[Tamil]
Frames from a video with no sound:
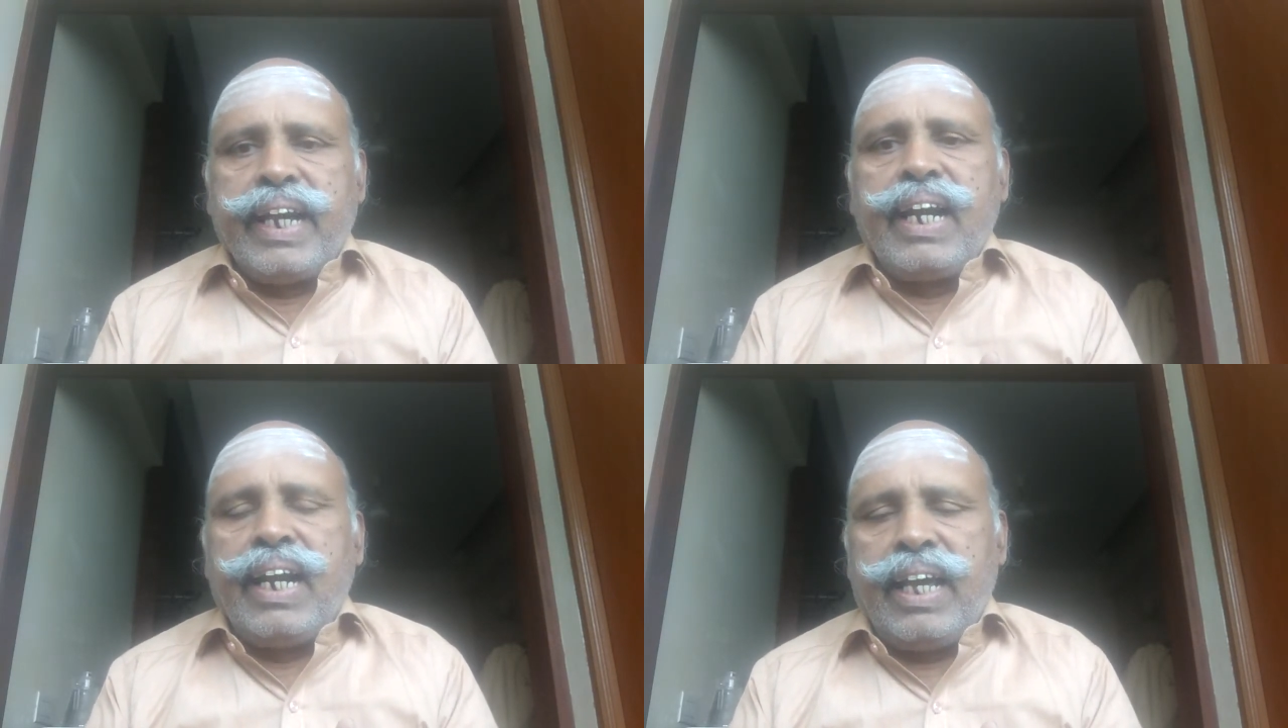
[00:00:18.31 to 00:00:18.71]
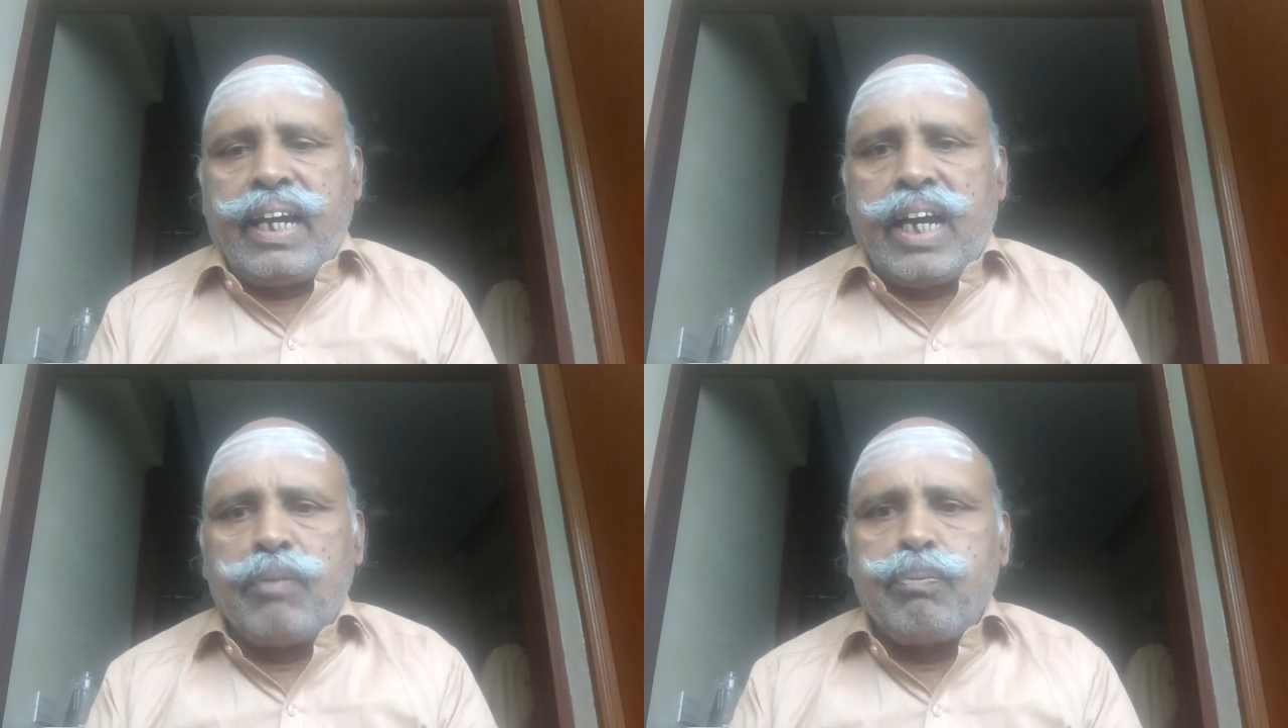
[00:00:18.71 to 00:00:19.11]
எங்களை
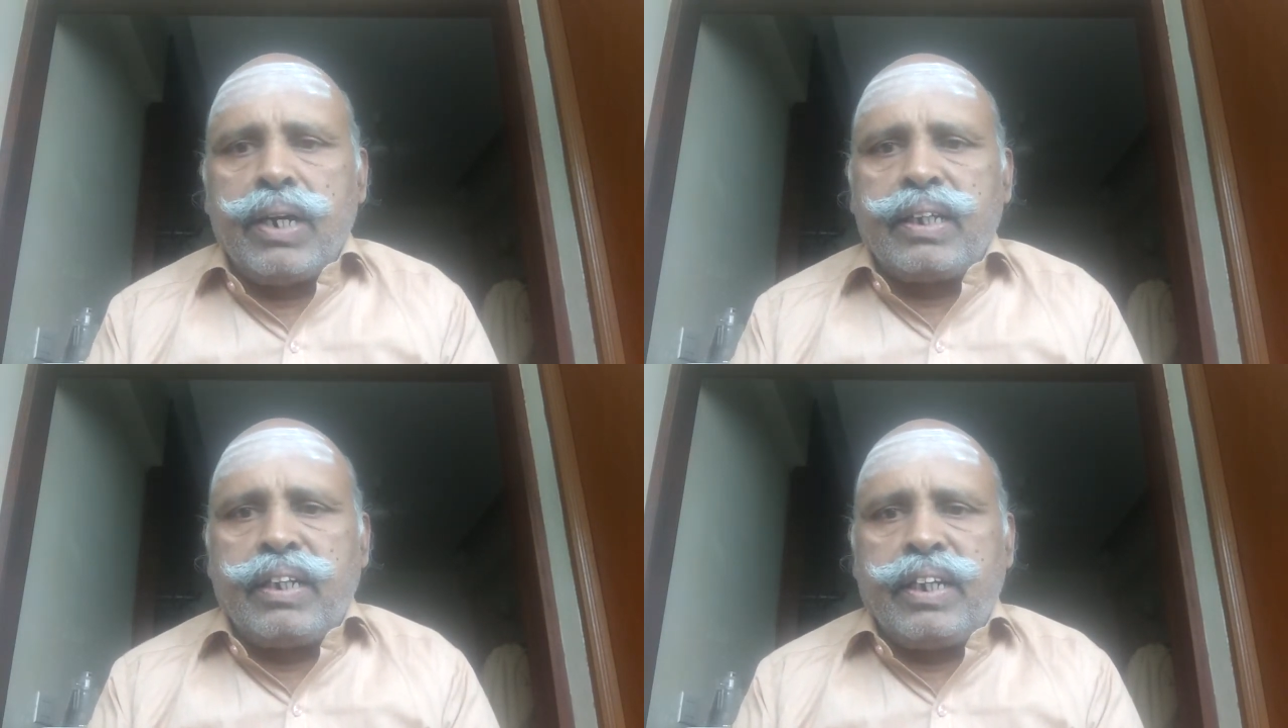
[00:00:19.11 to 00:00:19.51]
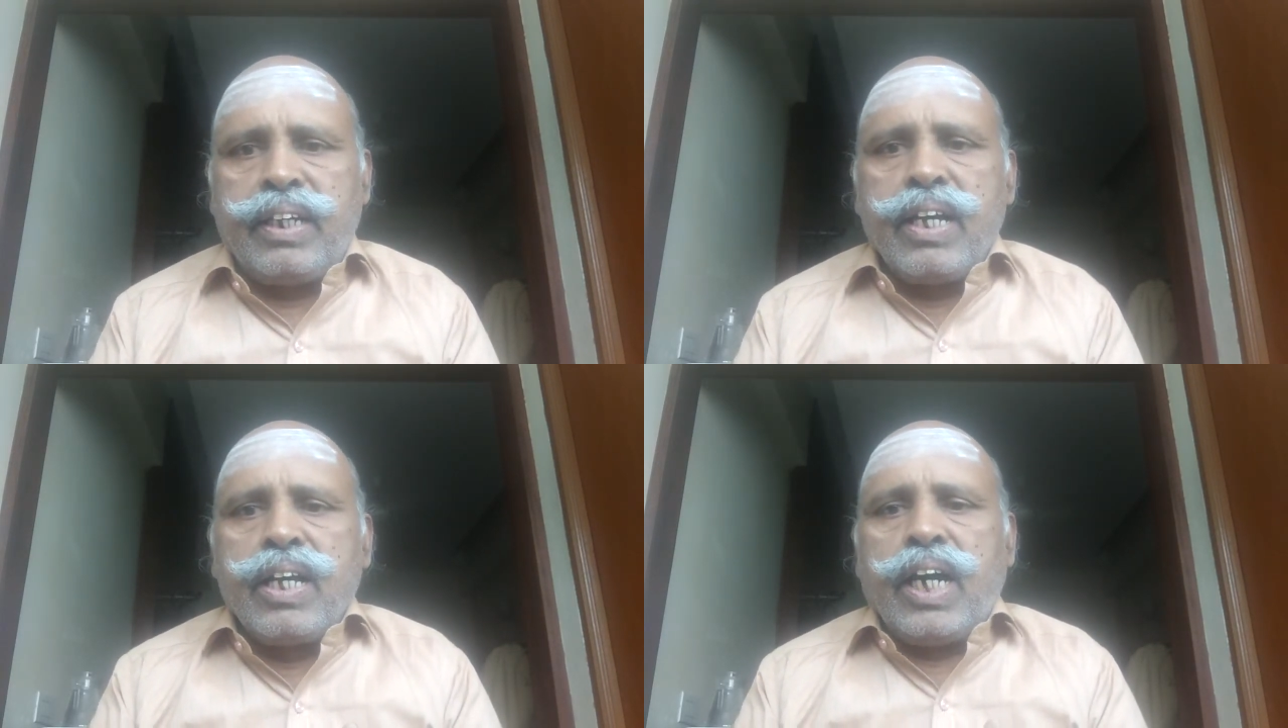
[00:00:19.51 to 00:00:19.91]
காப்பாற்று
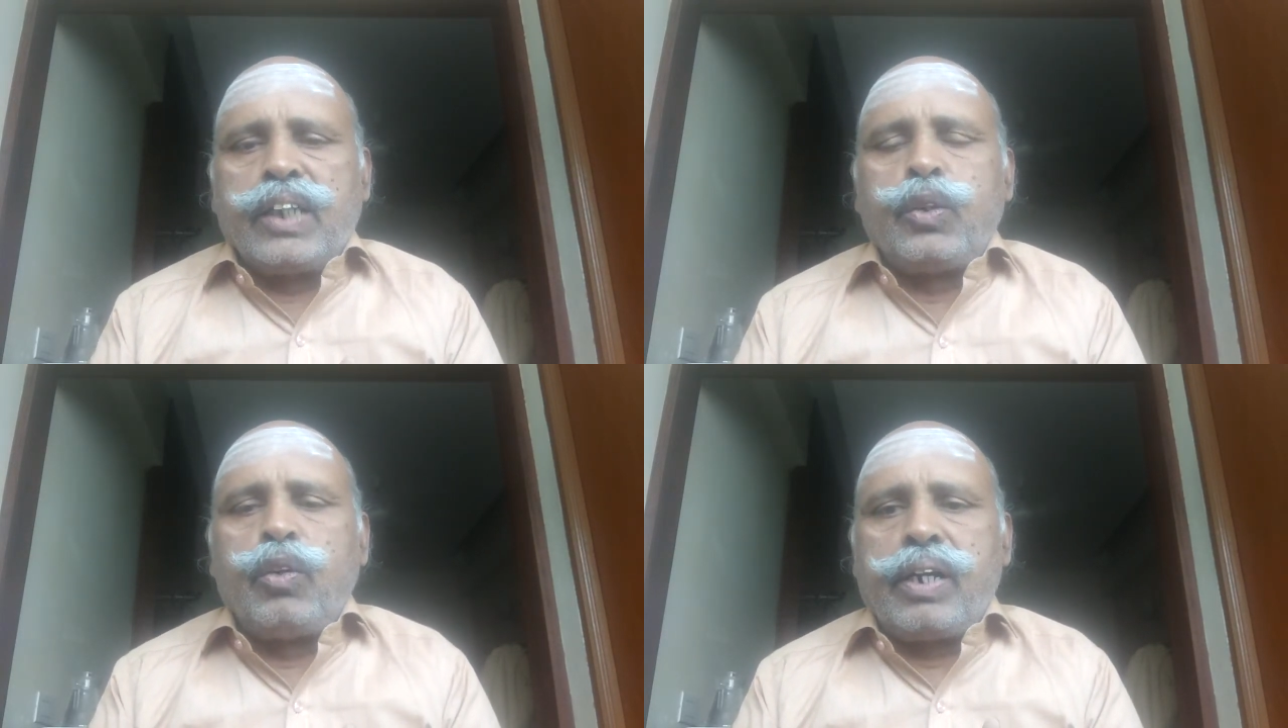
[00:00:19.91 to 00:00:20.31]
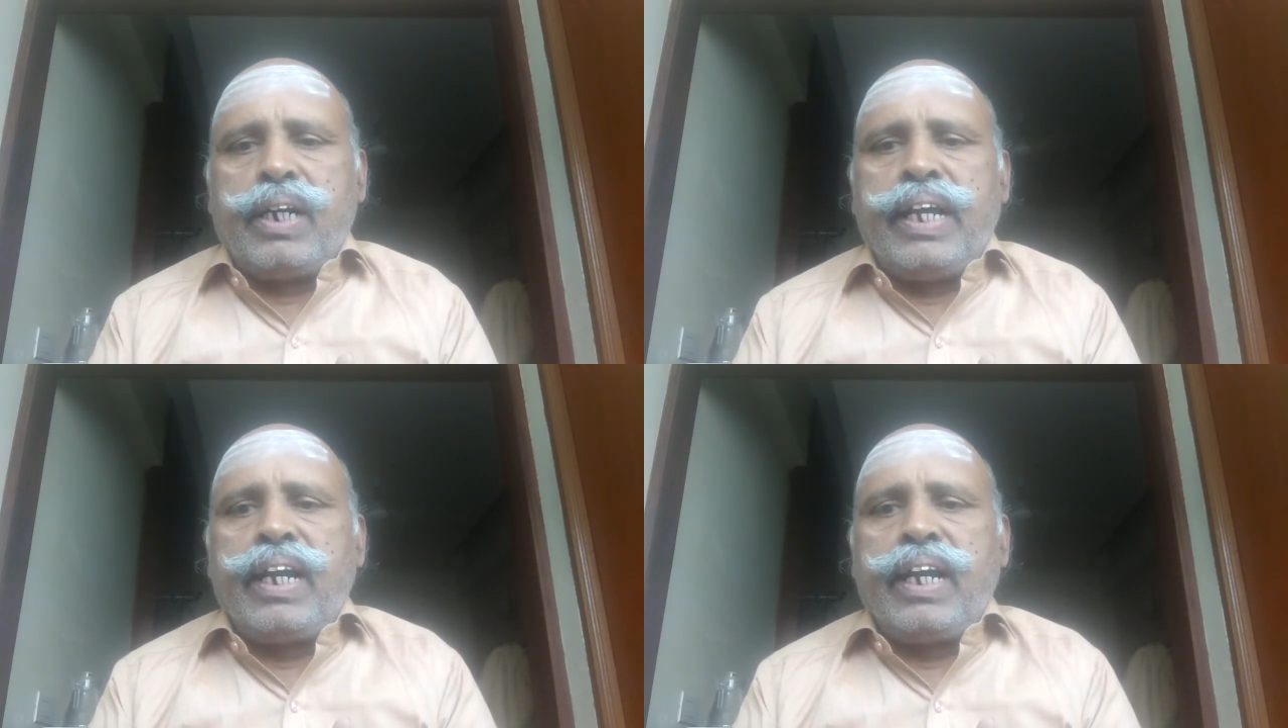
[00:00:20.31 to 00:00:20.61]
அசுரர்கள்